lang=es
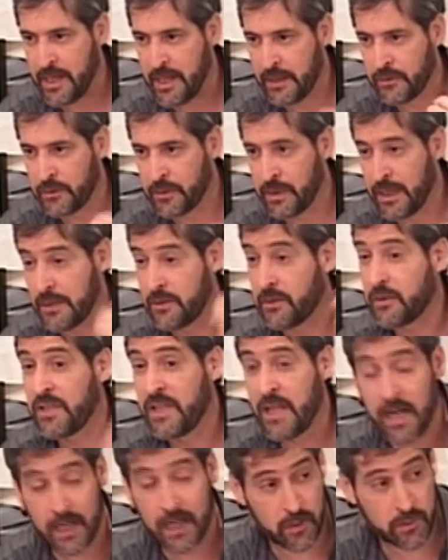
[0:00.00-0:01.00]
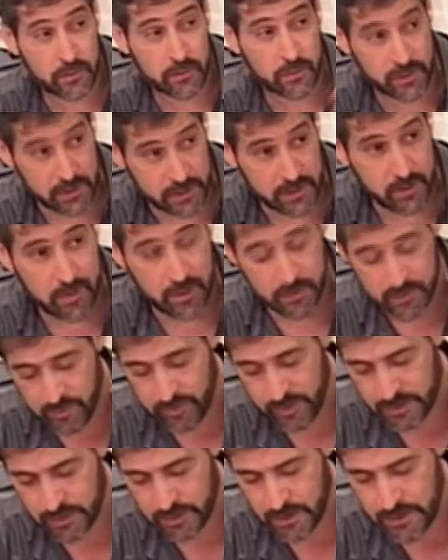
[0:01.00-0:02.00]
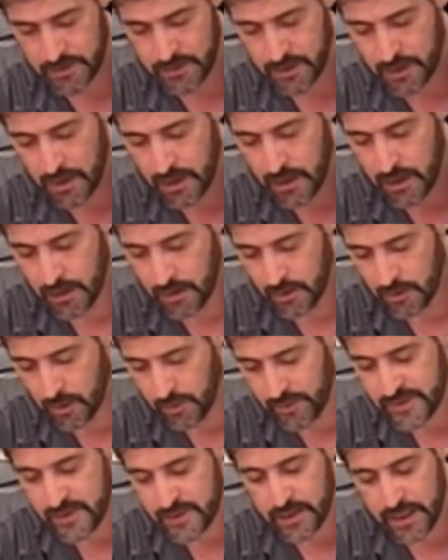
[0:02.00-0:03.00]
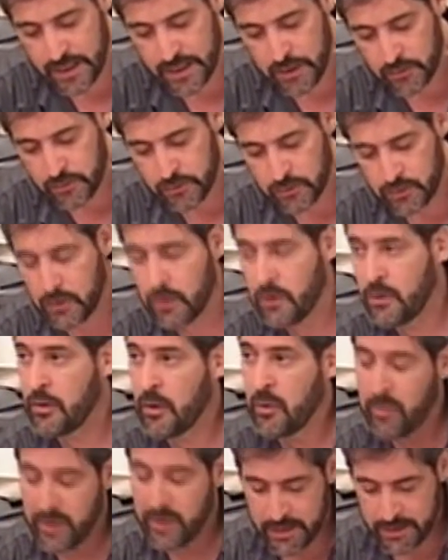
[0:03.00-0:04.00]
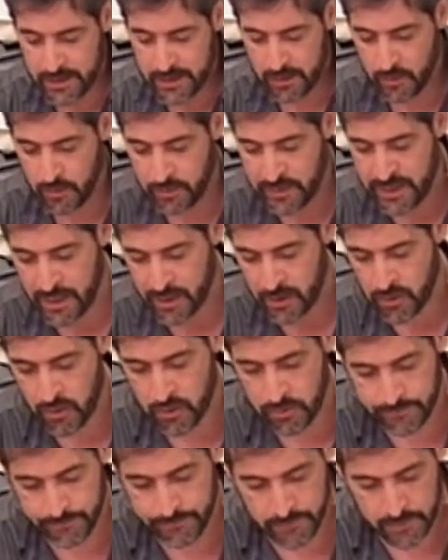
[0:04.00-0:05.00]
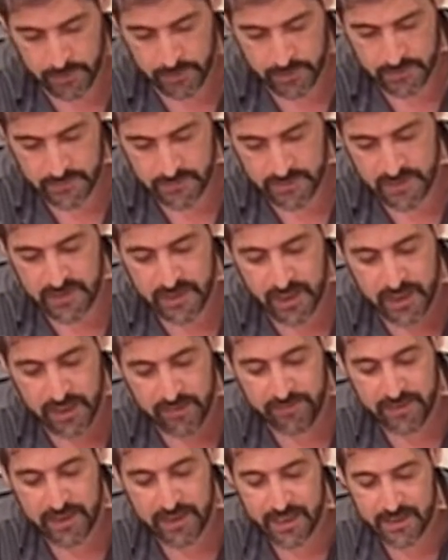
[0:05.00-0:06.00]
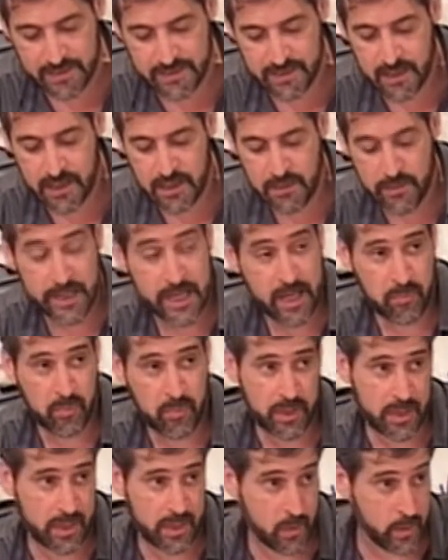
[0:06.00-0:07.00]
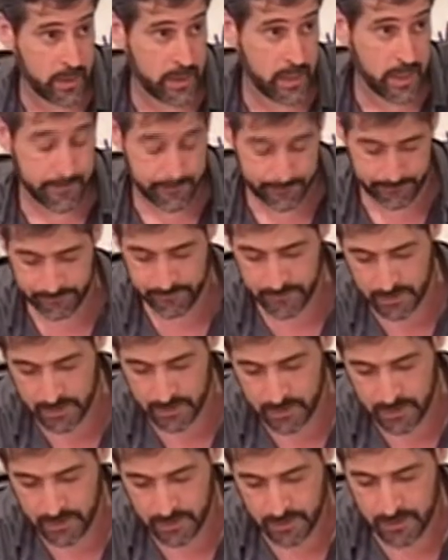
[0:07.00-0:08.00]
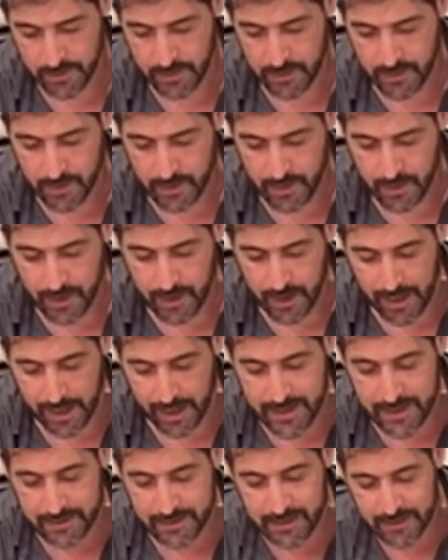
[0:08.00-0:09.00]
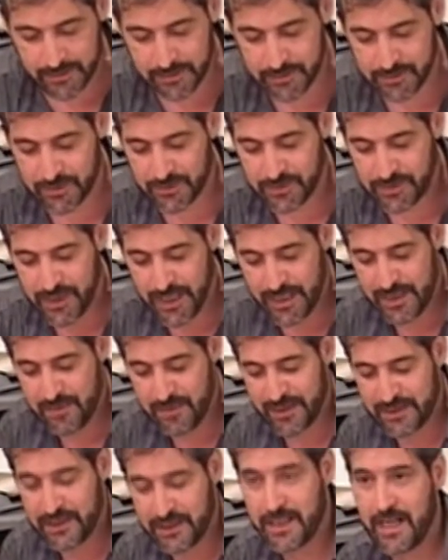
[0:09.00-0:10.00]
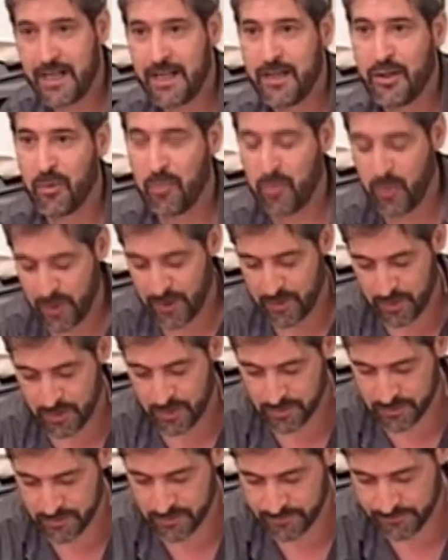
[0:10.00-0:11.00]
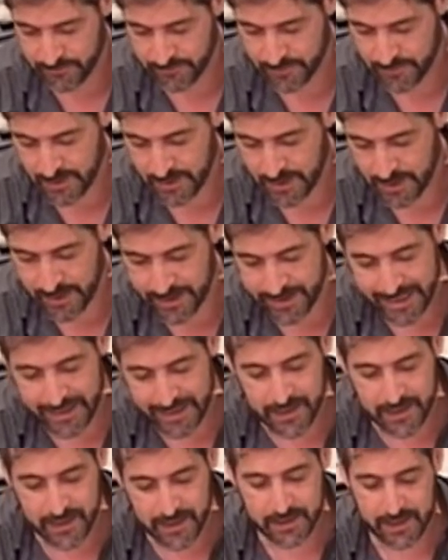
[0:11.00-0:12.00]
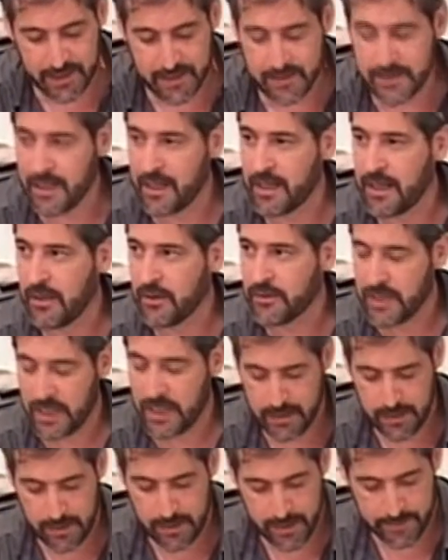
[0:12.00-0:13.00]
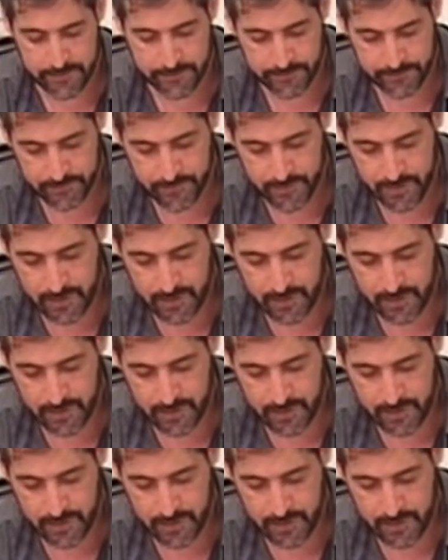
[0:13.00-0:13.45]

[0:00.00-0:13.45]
mirada sobre la sociedad que construyen también los inspectores. Dicen, los vecindarios todo lo esperan del gobierno, sin sacrificarse ni velar por la escuela. Hay atraso social y material en los pueblos, grandes distancias que los aíslan.